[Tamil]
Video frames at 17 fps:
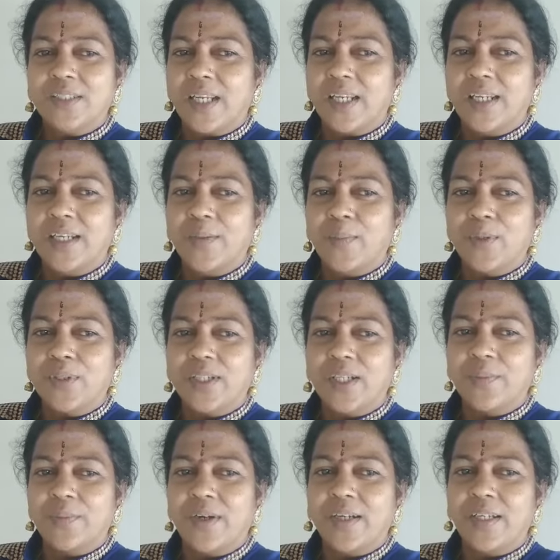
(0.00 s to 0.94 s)
நல்ல
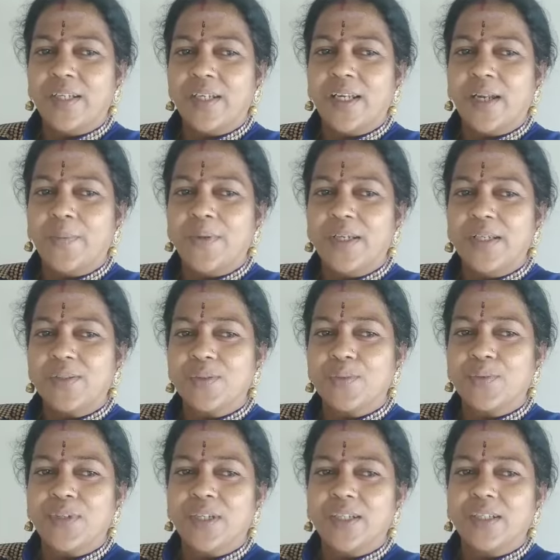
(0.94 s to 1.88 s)
மொட்டை மாடியில் அப்படியே
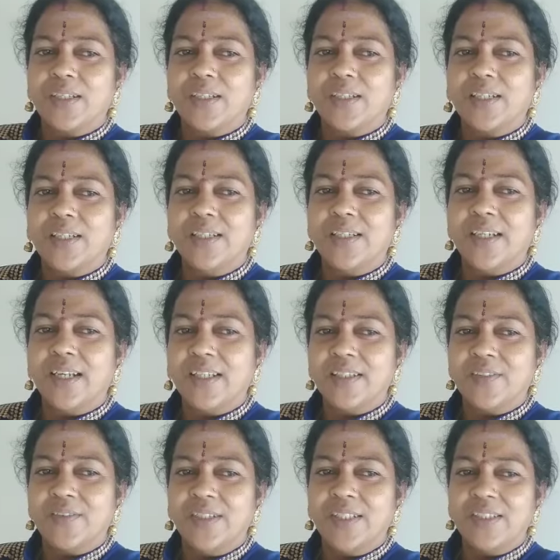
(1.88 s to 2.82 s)
சூரியனுக்கு கீழே
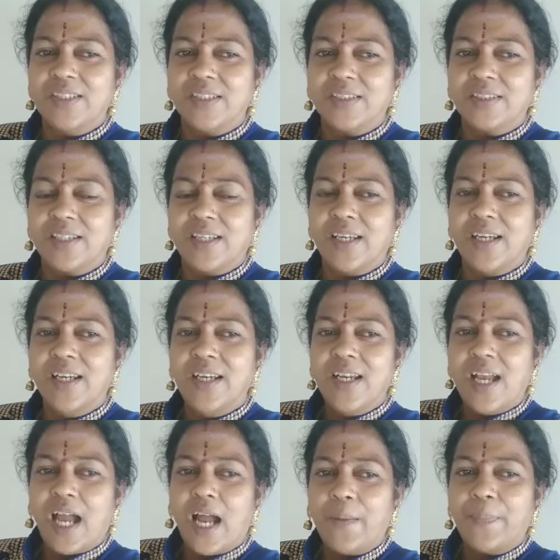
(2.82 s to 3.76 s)
அந்த வெளிச்சத்தில்
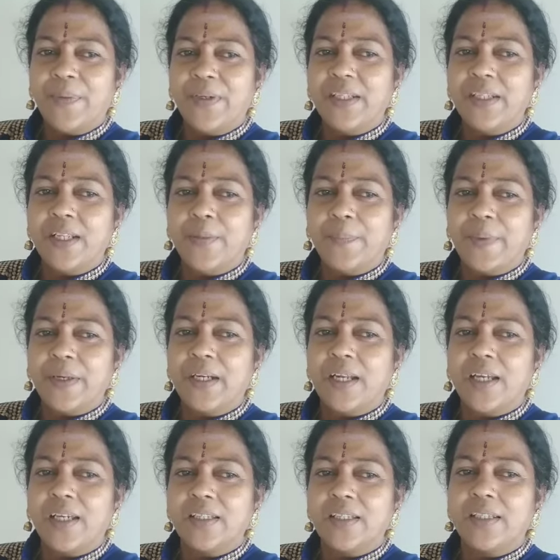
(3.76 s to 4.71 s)
அப்படிதான்
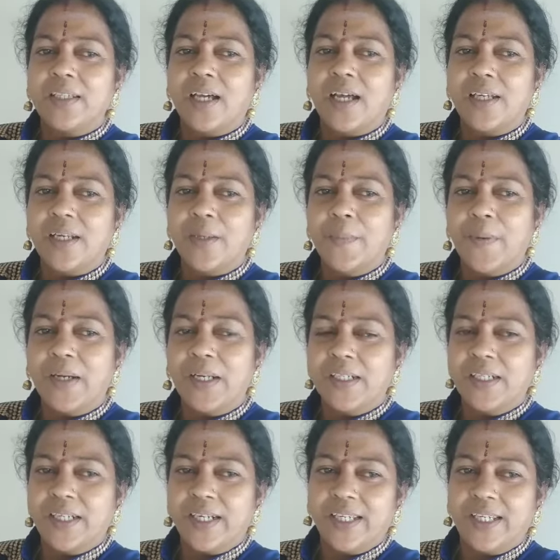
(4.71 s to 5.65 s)
பண்ணா இதுக்கான
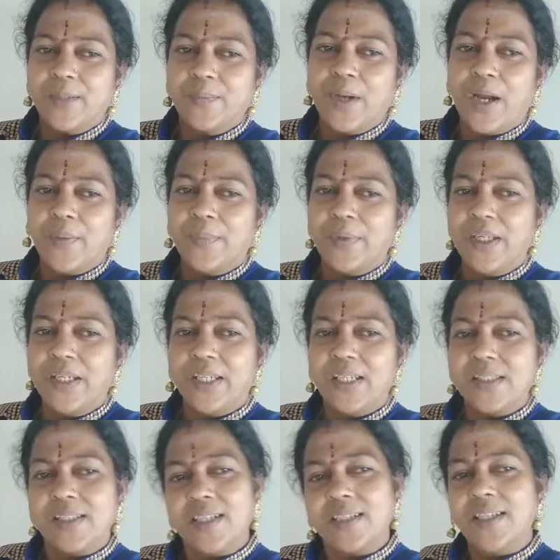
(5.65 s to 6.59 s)
பலன் கிடைக்குமா
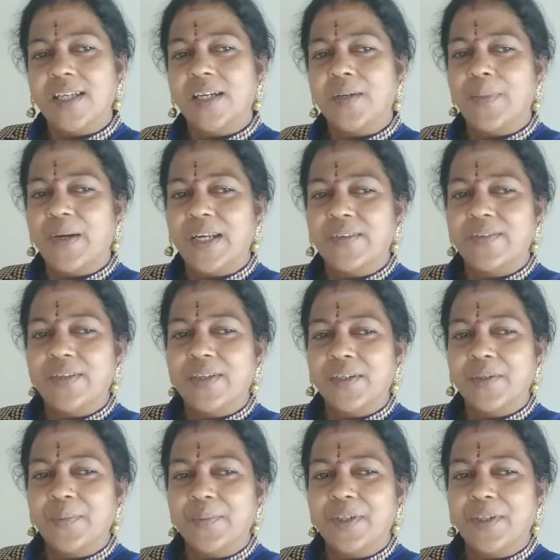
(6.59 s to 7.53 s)
அப்படிங்கிற சந்தேகம்
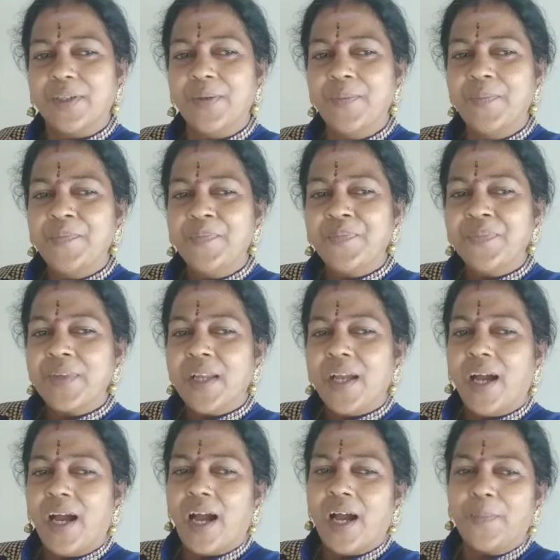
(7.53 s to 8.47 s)
அனைவருக்கும் இருக்கும்
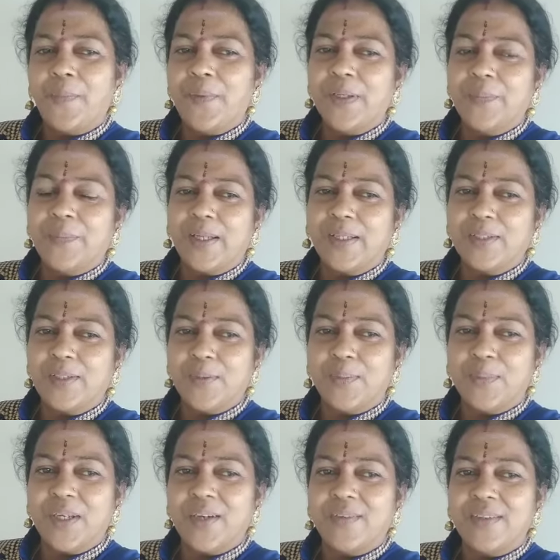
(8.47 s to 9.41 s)
அப்படி
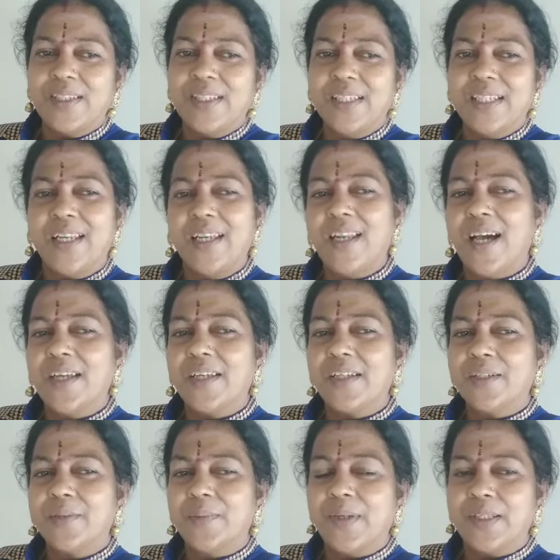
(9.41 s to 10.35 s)
பார்த்தோம்னா வந்து
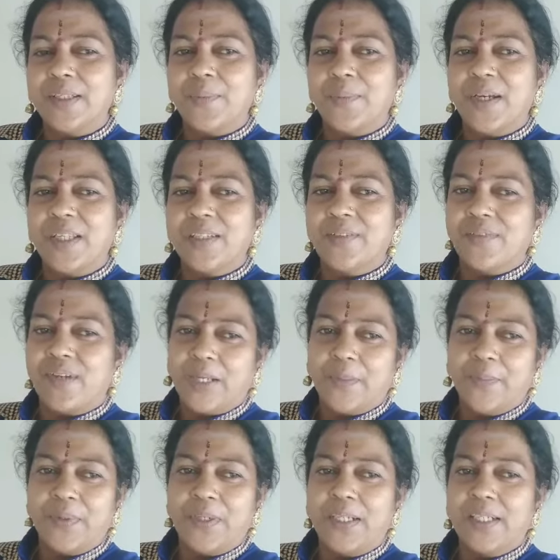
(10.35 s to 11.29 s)
எல்லாருக்கும் அந்த மாதிரி
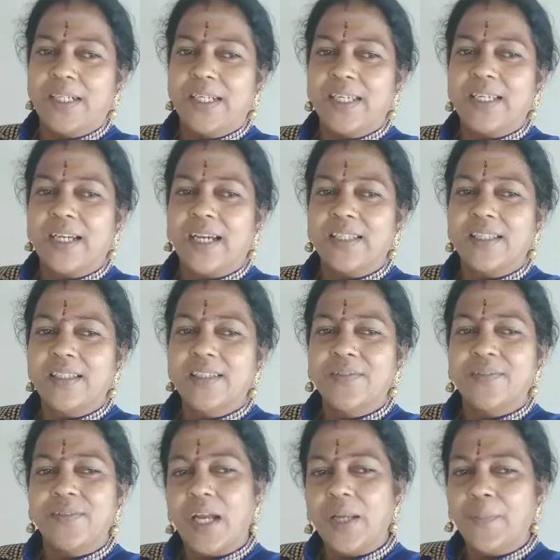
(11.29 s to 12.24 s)
வாய்ப்புகள் கிடைக்காது
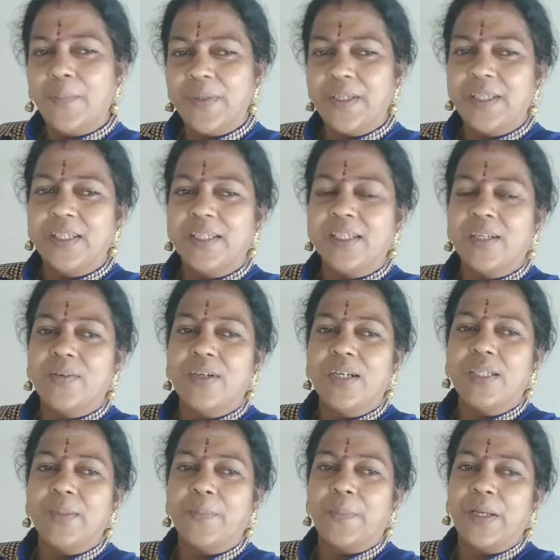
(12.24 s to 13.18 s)
வாய்ப்பு
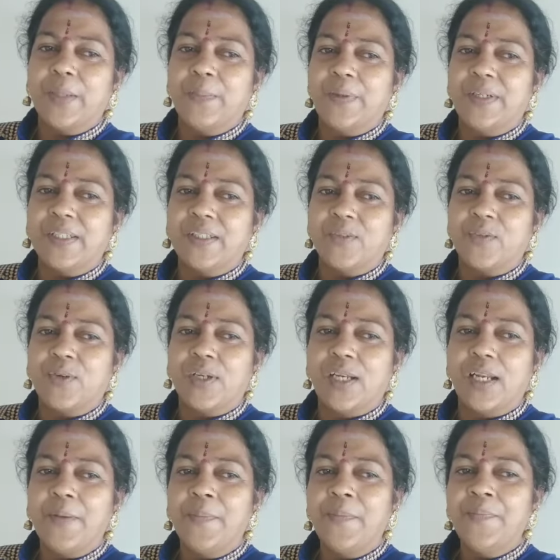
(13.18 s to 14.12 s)
இருக்கிறவங்க அதை பயன்படுத்தி
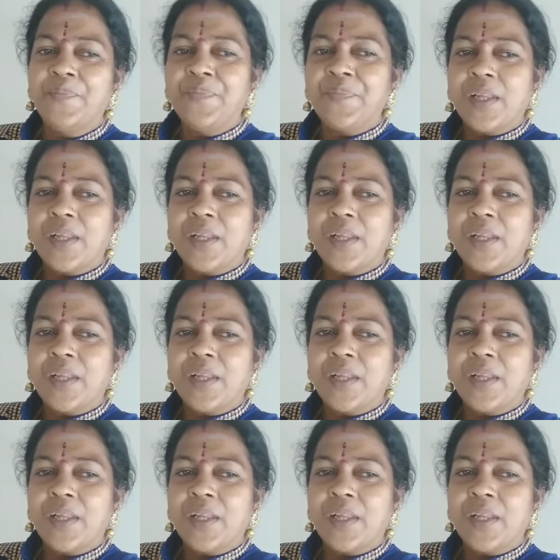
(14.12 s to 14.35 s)
கொள்ளலாம்